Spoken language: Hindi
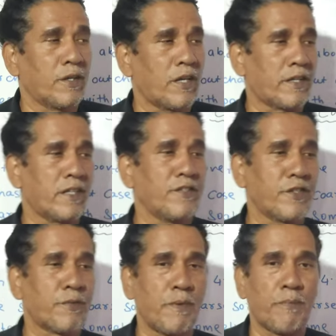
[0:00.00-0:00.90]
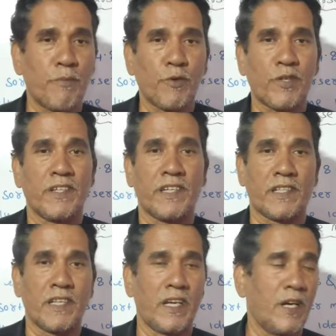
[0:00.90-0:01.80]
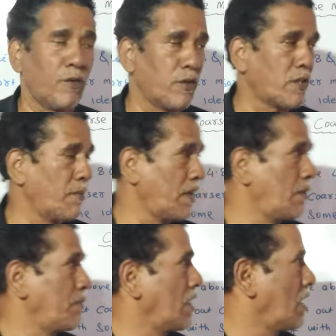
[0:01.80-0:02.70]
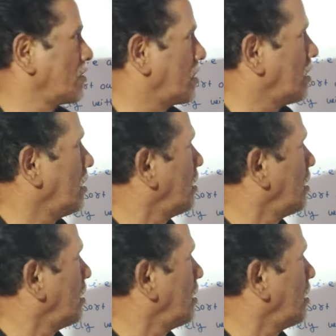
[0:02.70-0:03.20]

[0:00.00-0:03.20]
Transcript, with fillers: कटन जिसमें पोर्सन रहता है वैसे वाला मिलांज है